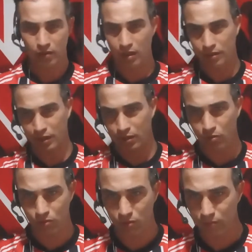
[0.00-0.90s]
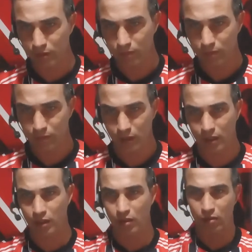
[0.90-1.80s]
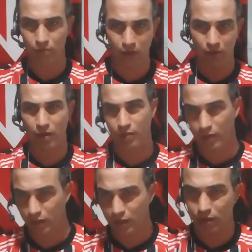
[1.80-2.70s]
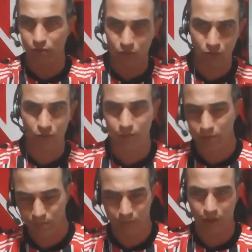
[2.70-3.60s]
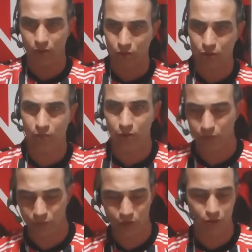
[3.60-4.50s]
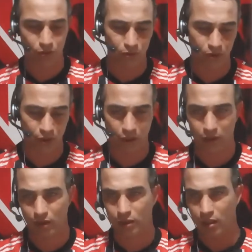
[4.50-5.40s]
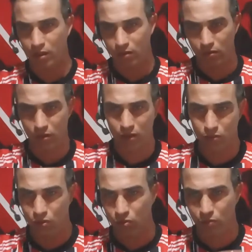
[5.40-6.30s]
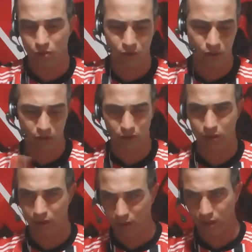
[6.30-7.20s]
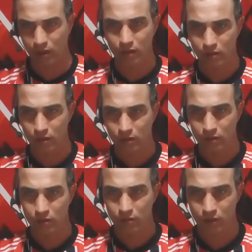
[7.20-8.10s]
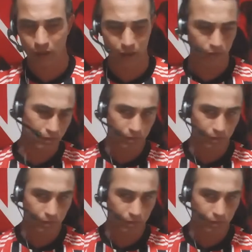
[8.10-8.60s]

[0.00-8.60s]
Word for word: tá sem clube, querendo arrumar uma vaguinha num clube para 2022, né? E tá rolando rumores aí, né?